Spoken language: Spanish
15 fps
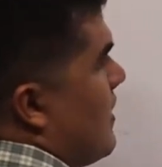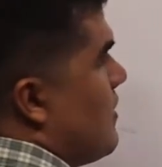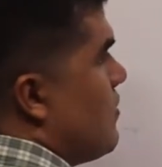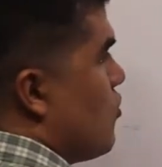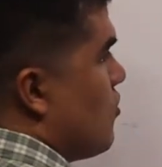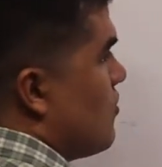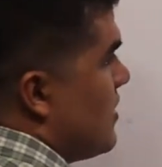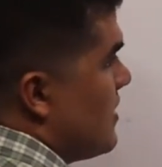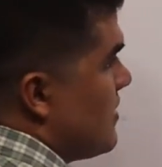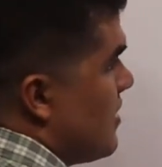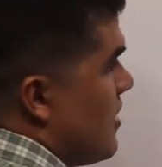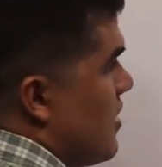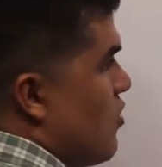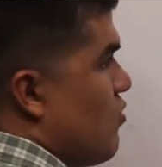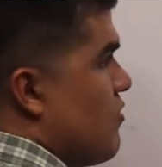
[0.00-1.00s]
entonces
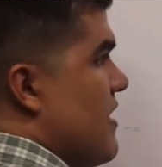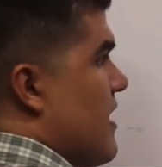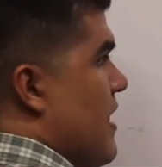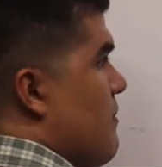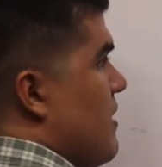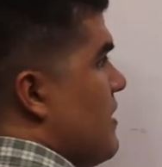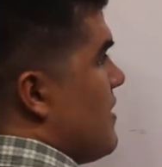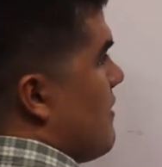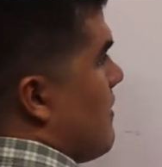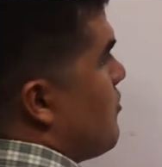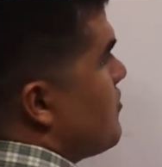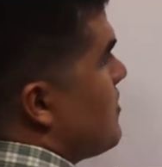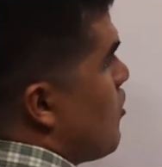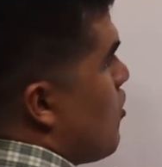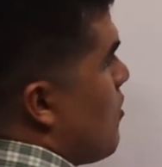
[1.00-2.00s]
únicamente
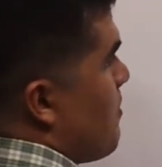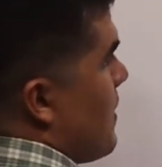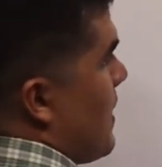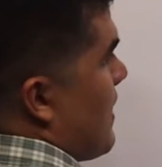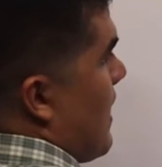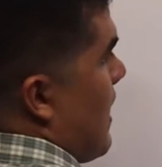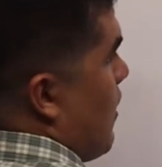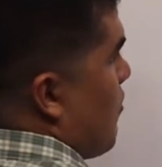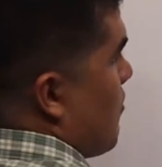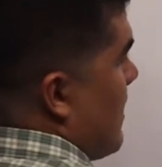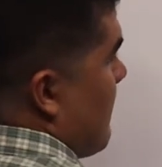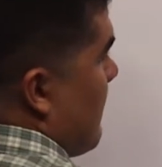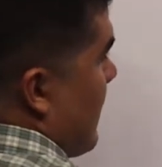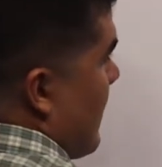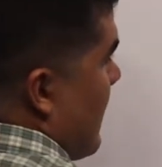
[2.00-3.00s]
vamos a copiar a
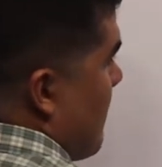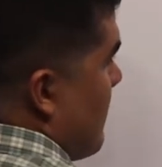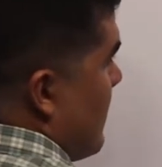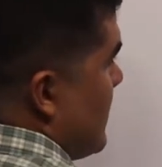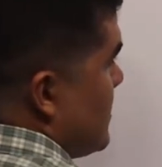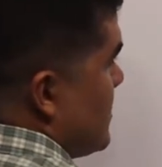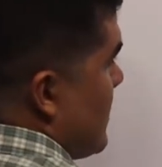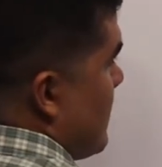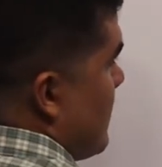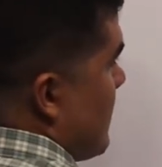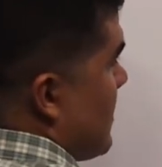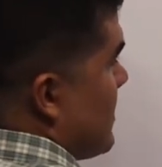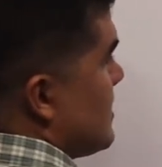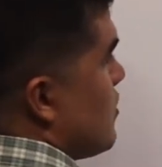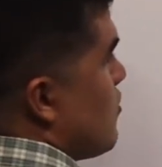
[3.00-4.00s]
una variable y
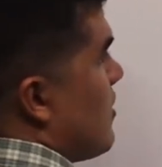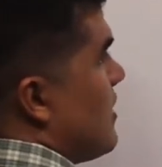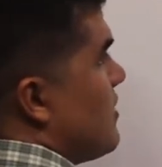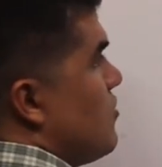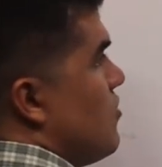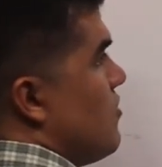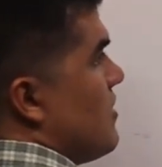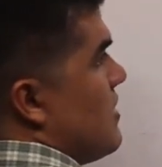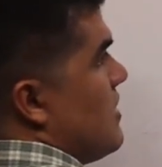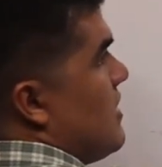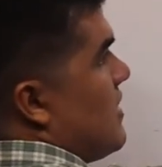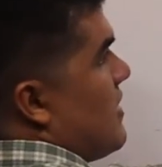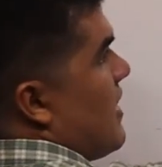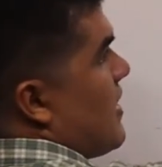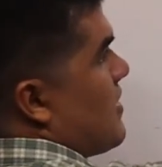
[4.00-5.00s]
en esta ocasión
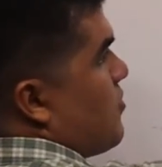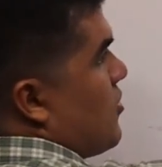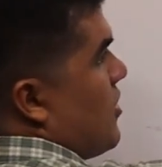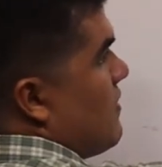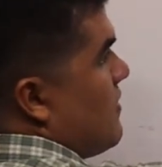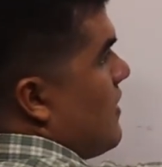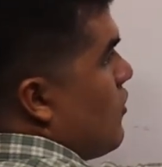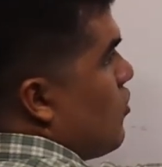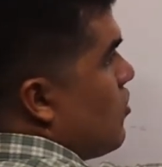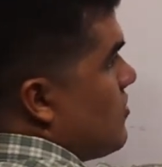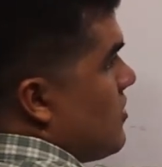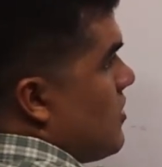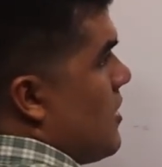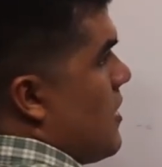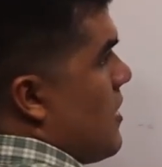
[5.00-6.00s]
y exponente
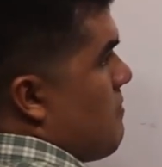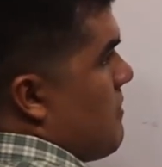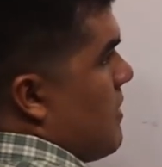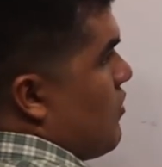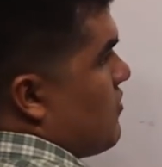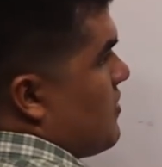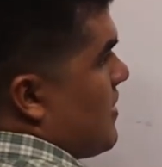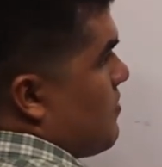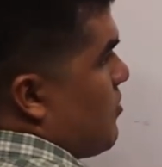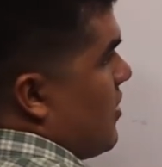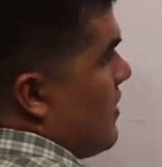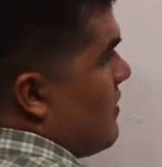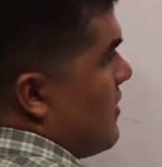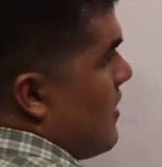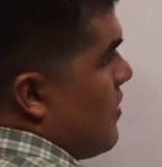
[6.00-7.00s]
2 menos
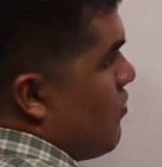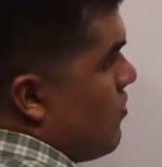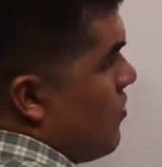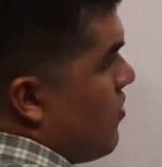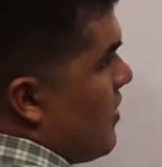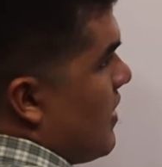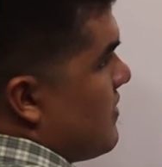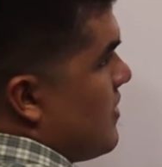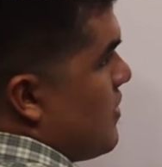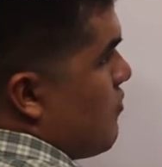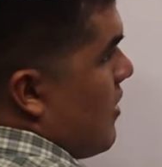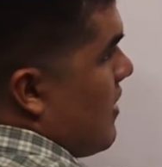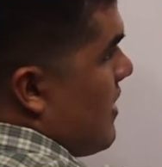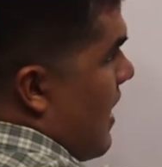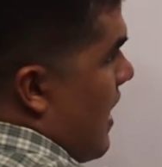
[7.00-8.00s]
exponente 1 es
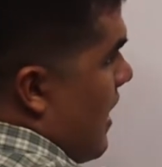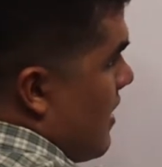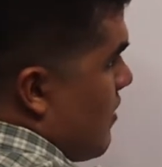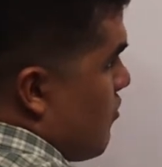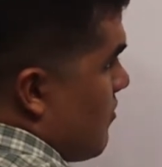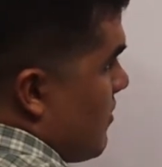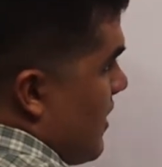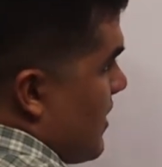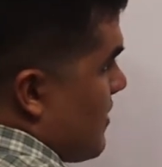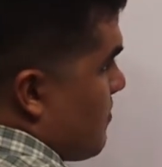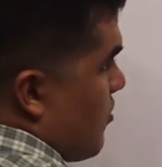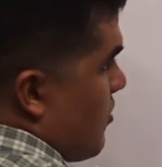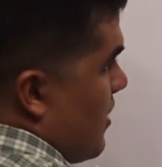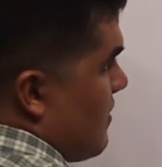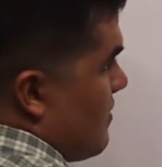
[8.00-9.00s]
igual a un
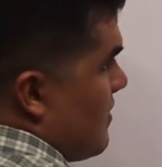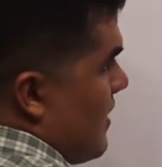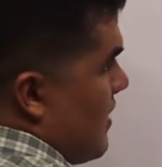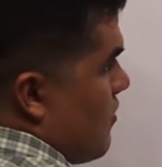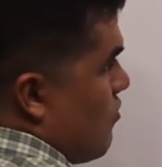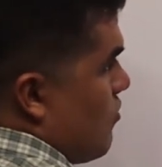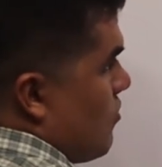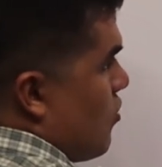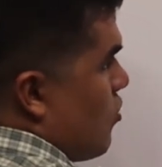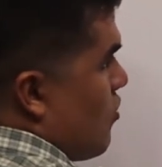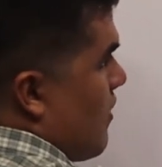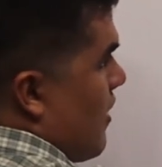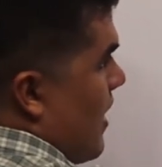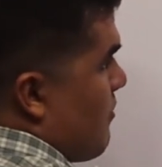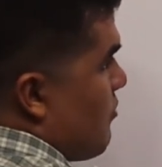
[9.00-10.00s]
exponente 1. Lo
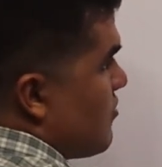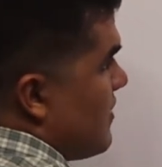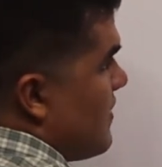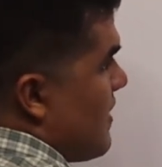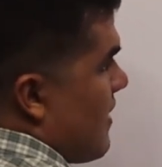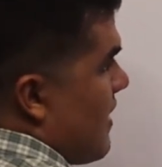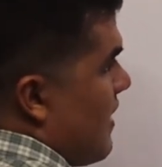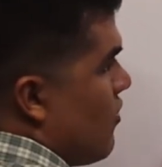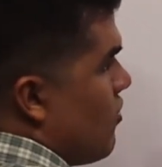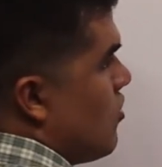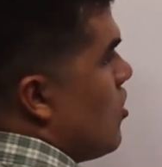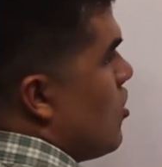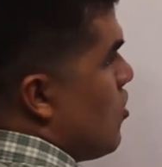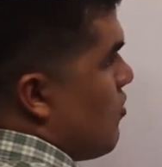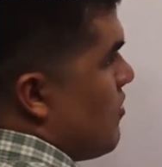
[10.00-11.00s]
dejamos indicado
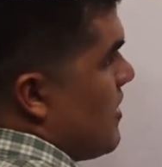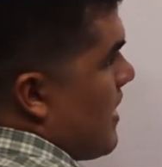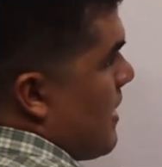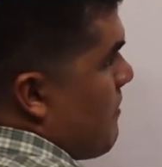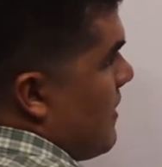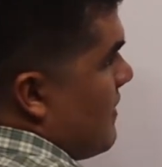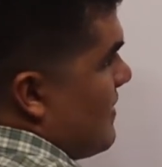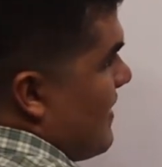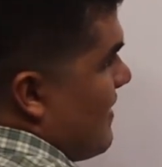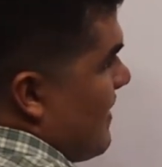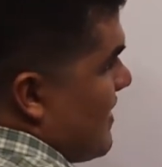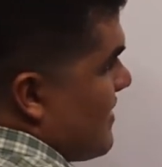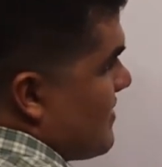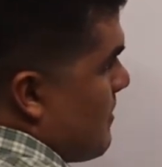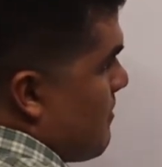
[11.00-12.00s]
únicamente
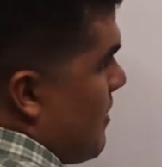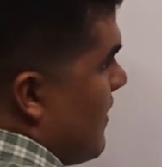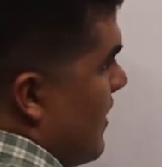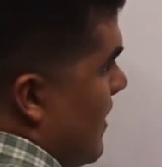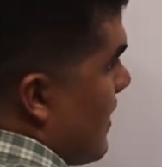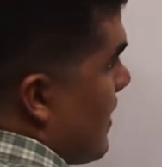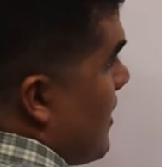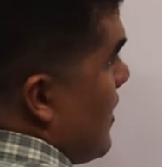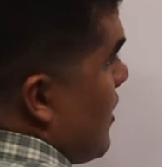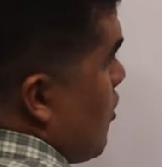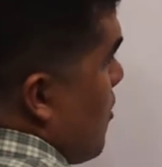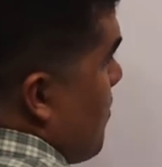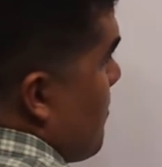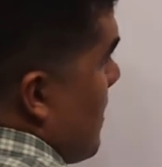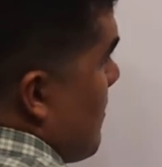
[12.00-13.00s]
de esta manera.
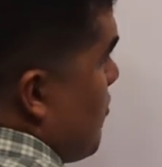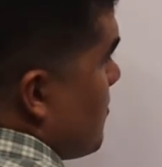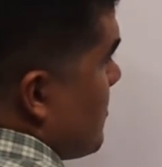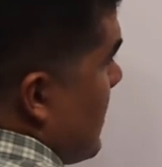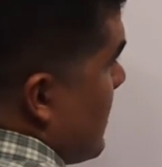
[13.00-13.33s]
Copiamos